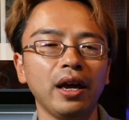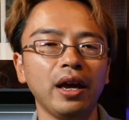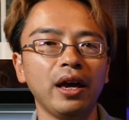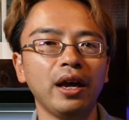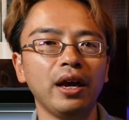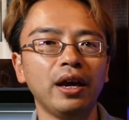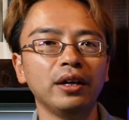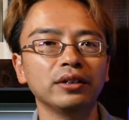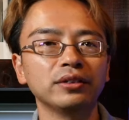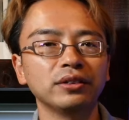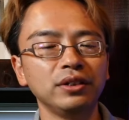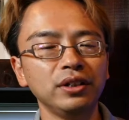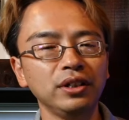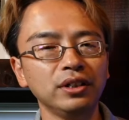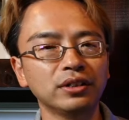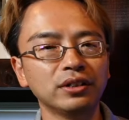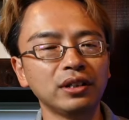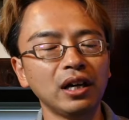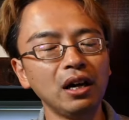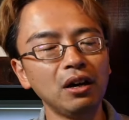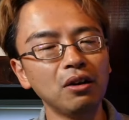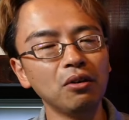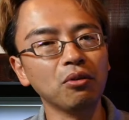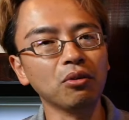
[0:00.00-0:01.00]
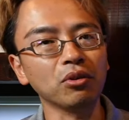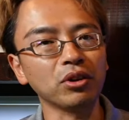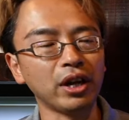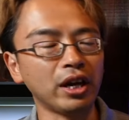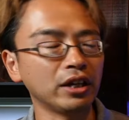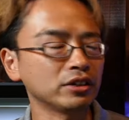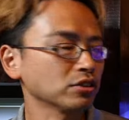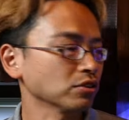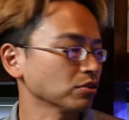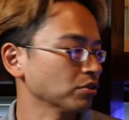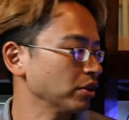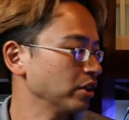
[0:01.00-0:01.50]
えー、次にサンゴ
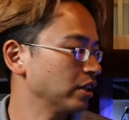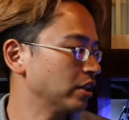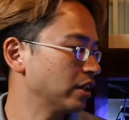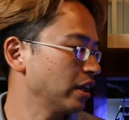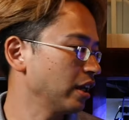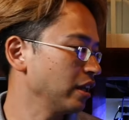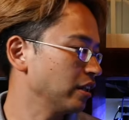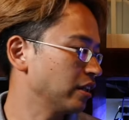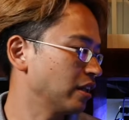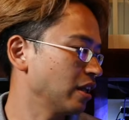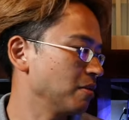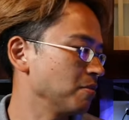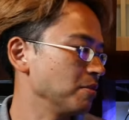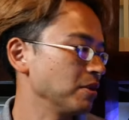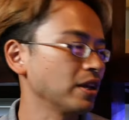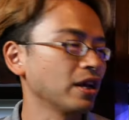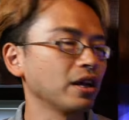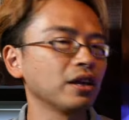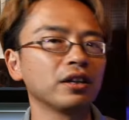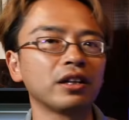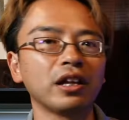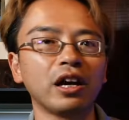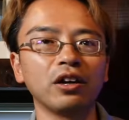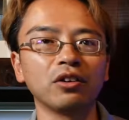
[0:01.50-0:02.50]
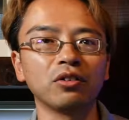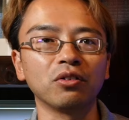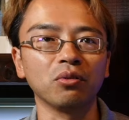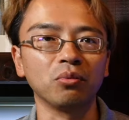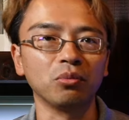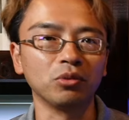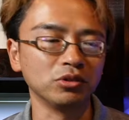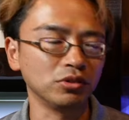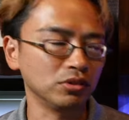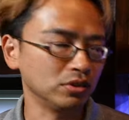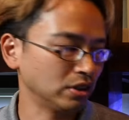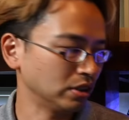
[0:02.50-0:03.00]
ねちょっと一点一点見ていきたいと
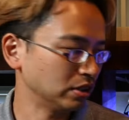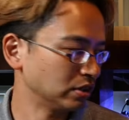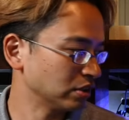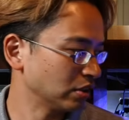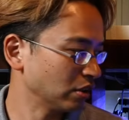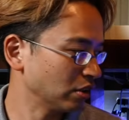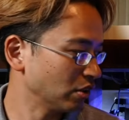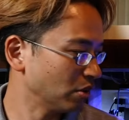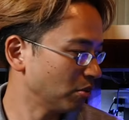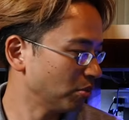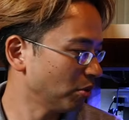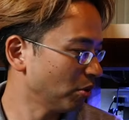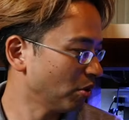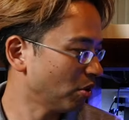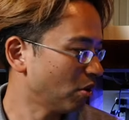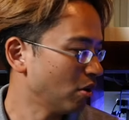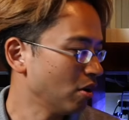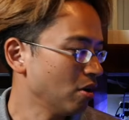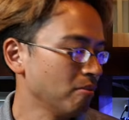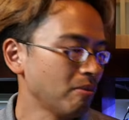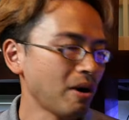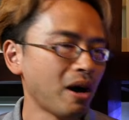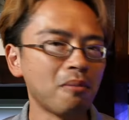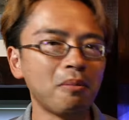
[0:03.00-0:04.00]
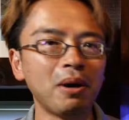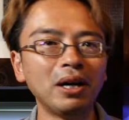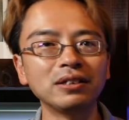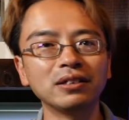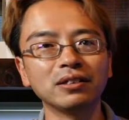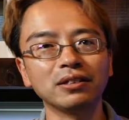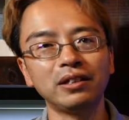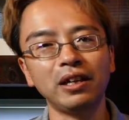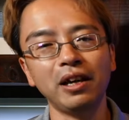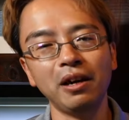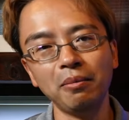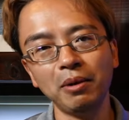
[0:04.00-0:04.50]
思うんですけれども、まあ、ま
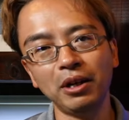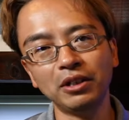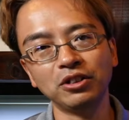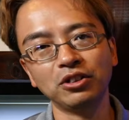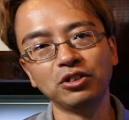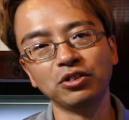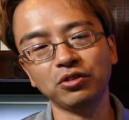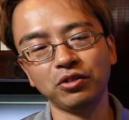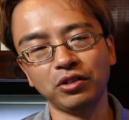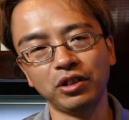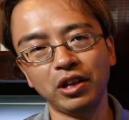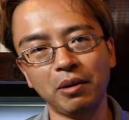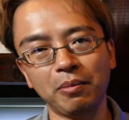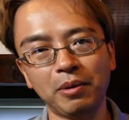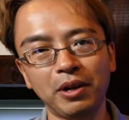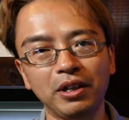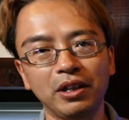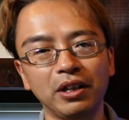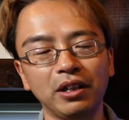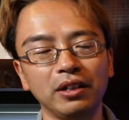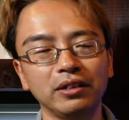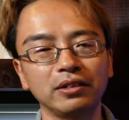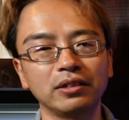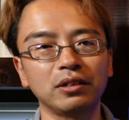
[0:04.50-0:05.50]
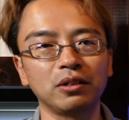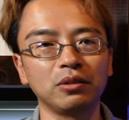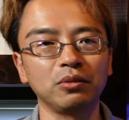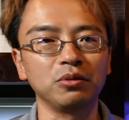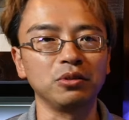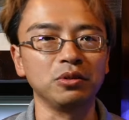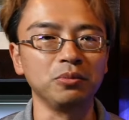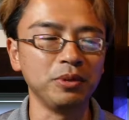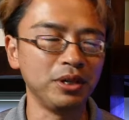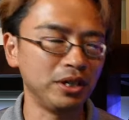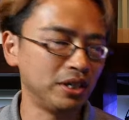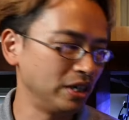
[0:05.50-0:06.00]
ず定番中の定番なんですけど
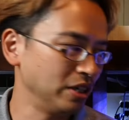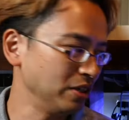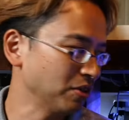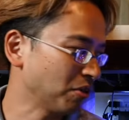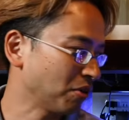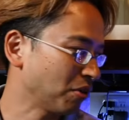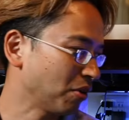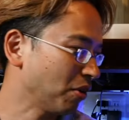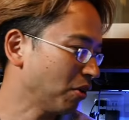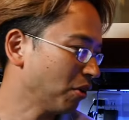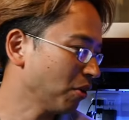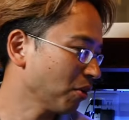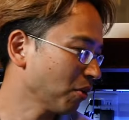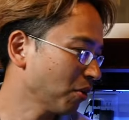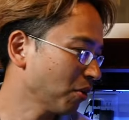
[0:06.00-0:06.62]
も海きのこ